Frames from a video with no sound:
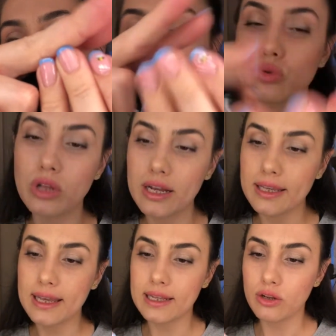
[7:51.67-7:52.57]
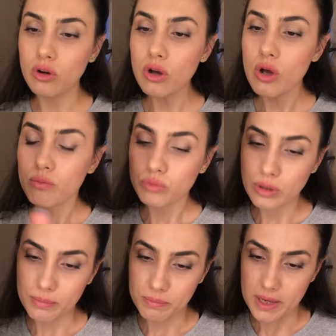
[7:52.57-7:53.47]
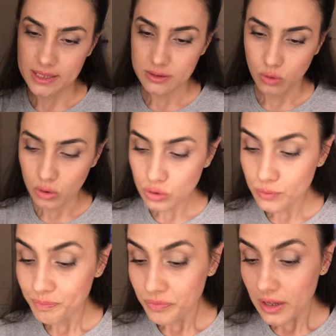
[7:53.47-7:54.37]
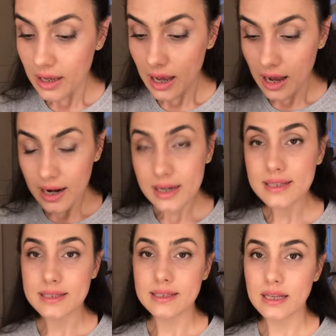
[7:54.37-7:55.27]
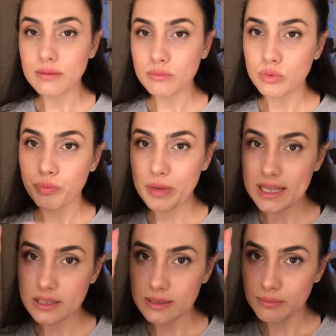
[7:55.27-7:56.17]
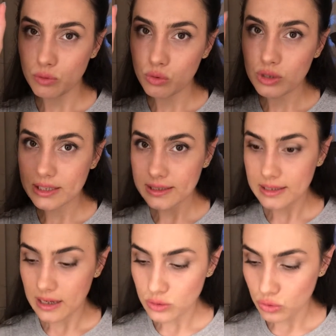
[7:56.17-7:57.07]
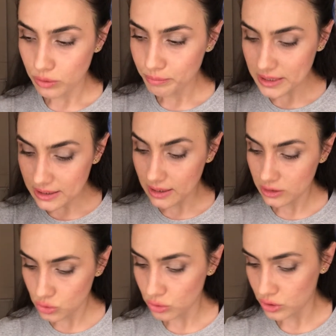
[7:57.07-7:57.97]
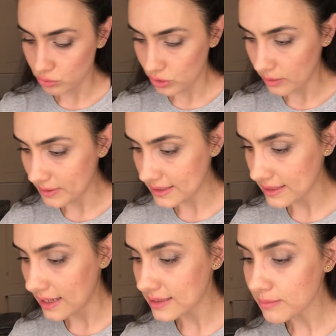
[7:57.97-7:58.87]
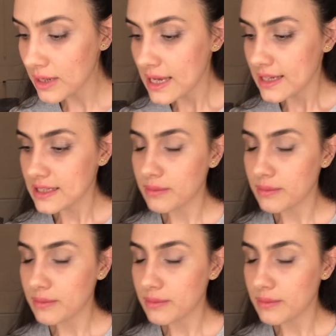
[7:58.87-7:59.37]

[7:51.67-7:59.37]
bundan geliyor. Bu da bir base coat. Arkasından bu base uyguladıktan sonra bir kalıcı oje uygulamanız lazım. İşte